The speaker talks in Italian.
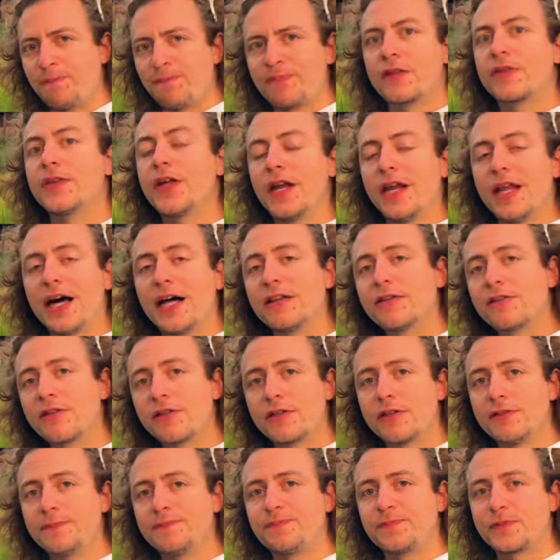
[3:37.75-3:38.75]

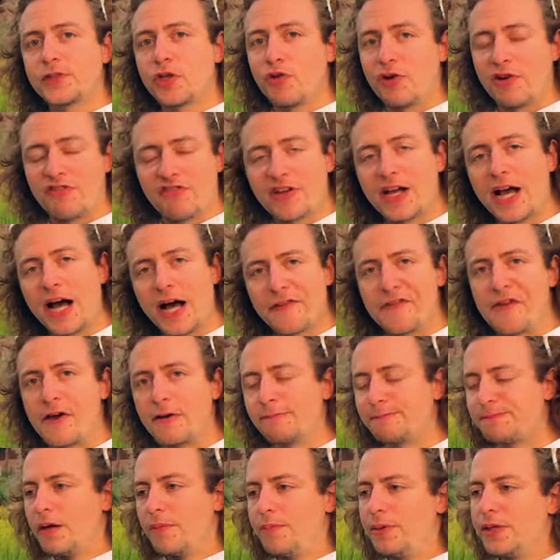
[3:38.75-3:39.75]
dall'altro è una figata,
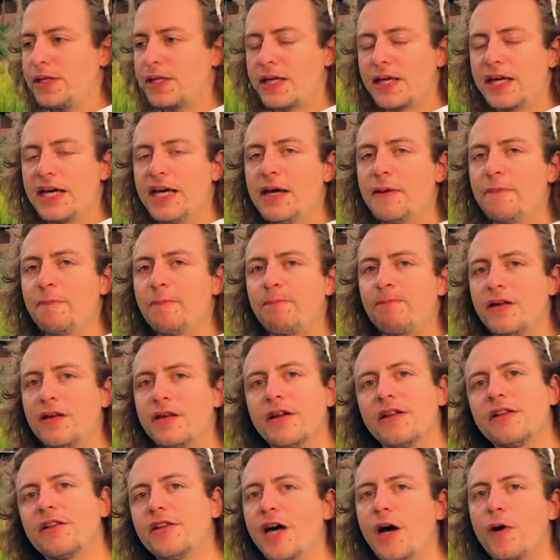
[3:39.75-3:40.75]
perché in
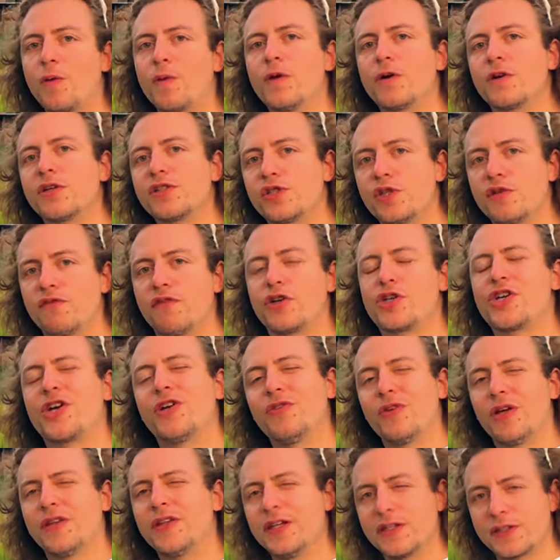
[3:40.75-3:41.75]
realtà quello che sto
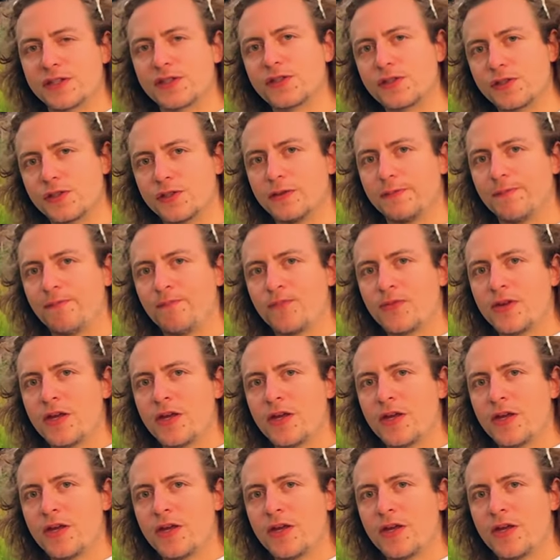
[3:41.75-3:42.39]
facendo adesso